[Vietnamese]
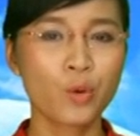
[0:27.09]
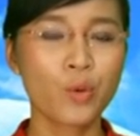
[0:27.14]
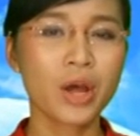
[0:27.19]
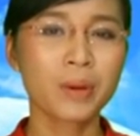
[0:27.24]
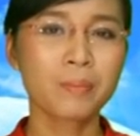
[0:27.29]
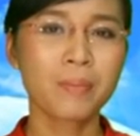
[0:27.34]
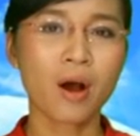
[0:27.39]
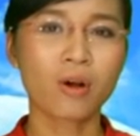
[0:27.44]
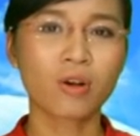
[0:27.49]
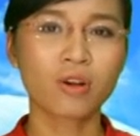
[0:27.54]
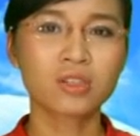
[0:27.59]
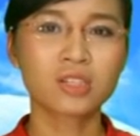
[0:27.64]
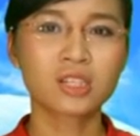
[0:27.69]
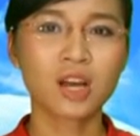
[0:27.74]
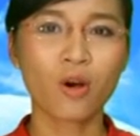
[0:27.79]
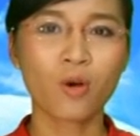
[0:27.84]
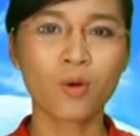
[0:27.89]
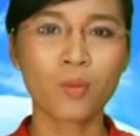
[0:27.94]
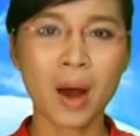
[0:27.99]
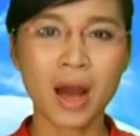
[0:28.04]
khuyên bảo con
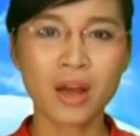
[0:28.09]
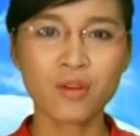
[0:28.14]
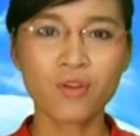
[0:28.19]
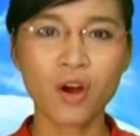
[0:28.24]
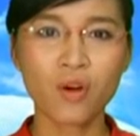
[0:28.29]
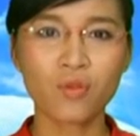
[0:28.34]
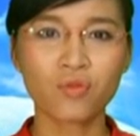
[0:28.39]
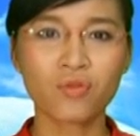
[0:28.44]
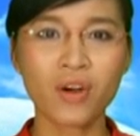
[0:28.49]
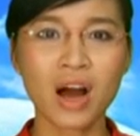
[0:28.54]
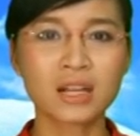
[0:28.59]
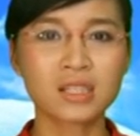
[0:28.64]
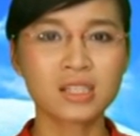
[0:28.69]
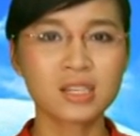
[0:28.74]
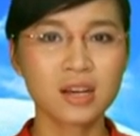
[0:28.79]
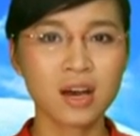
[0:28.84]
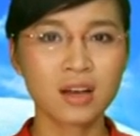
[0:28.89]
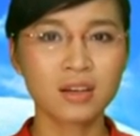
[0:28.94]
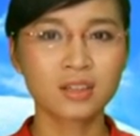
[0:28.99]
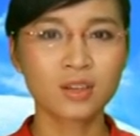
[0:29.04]
cháu bái vọng và
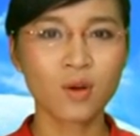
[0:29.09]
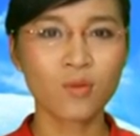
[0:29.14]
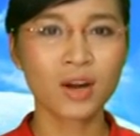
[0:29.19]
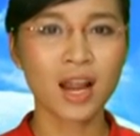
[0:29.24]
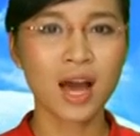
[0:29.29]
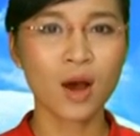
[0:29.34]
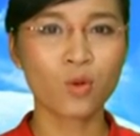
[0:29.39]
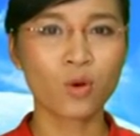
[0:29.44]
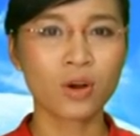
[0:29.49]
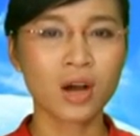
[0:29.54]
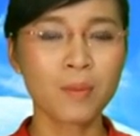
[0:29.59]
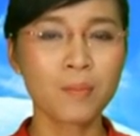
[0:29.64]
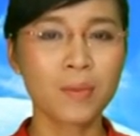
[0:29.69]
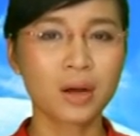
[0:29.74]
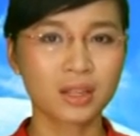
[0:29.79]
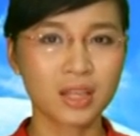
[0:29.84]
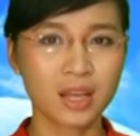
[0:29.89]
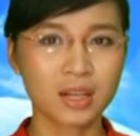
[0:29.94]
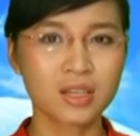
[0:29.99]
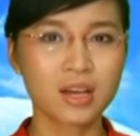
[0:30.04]
tri ân công lao của các
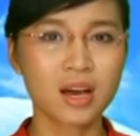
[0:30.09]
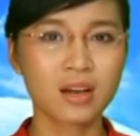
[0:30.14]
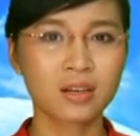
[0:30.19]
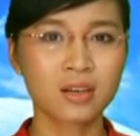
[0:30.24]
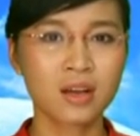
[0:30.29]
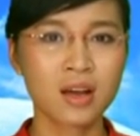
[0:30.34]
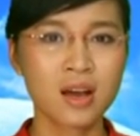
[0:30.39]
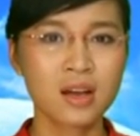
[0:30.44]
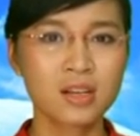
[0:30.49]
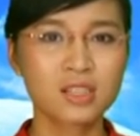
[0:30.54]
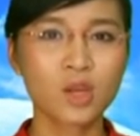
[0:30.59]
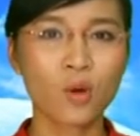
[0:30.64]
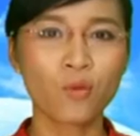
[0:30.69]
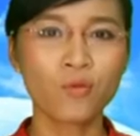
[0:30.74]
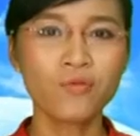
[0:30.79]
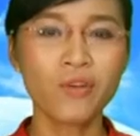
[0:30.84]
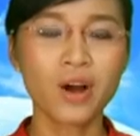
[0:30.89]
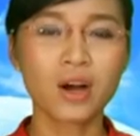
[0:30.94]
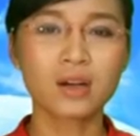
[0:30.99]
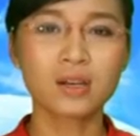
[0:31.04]
bậc tiền nhân,
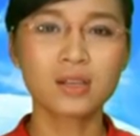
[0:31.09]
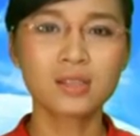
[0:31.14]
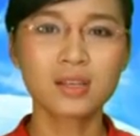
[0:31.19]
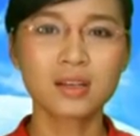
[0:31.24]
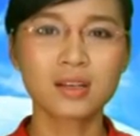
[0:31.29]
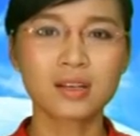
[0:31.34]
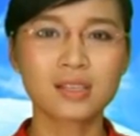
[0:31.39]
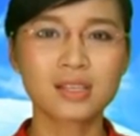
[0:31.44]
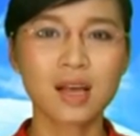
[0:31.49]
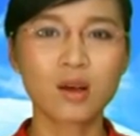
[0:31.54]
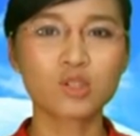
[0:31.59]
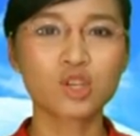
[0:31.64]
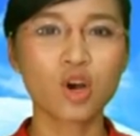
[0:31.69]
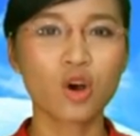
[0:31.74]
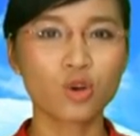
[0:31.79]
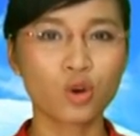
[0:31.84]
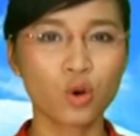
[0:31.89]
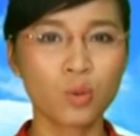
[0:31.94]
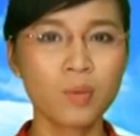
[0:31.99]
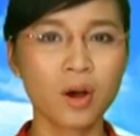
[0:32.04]
sống và ứng xử sao
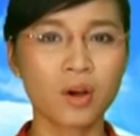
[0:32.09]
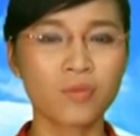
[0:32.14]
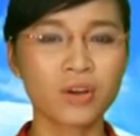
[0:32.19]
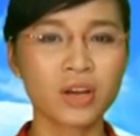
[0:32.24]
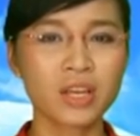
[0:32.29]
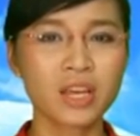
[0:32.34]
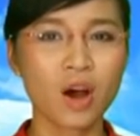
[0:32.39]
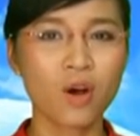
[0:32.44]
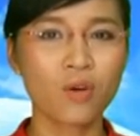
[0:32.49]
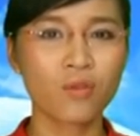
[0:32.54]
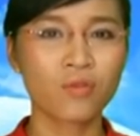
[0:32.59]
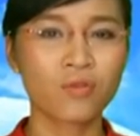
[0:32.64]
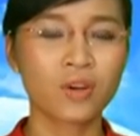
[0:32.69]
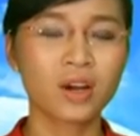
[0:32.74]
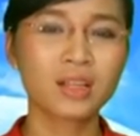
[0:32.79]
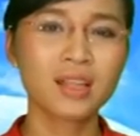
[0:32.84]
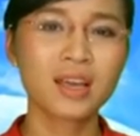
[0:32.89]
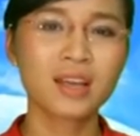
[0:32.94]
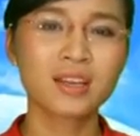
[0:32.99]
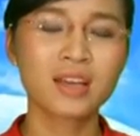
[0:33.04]
cho đúng mực với nhau,
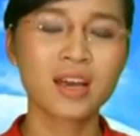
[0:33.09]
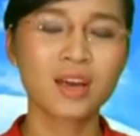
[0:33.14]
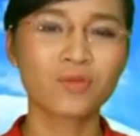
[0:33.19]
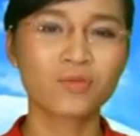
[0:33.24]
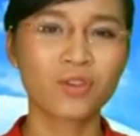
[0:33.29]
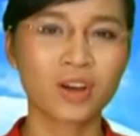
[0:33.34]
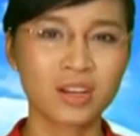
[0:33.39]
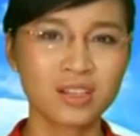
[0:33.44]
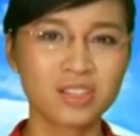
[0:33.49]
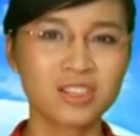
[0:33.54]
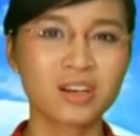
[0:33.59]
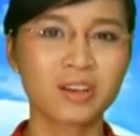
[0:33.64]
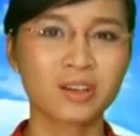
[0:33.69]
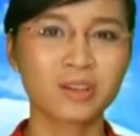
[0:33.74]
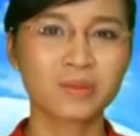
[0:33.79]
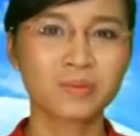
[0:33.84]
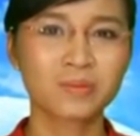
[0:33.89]
với thiên nhiên và đất trời.